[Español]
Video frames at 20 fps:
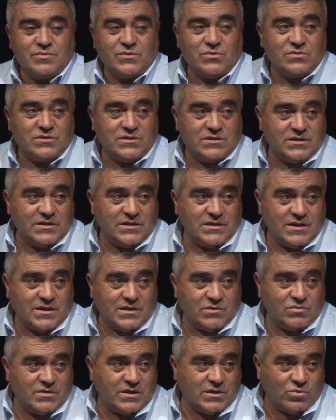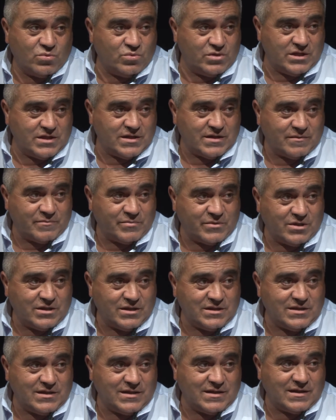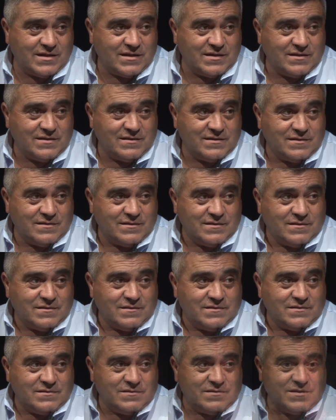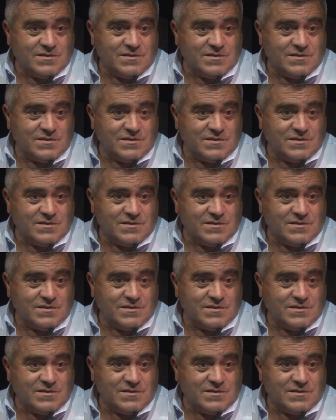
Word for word: pero usted tiene alguna cuña política. ¿Le,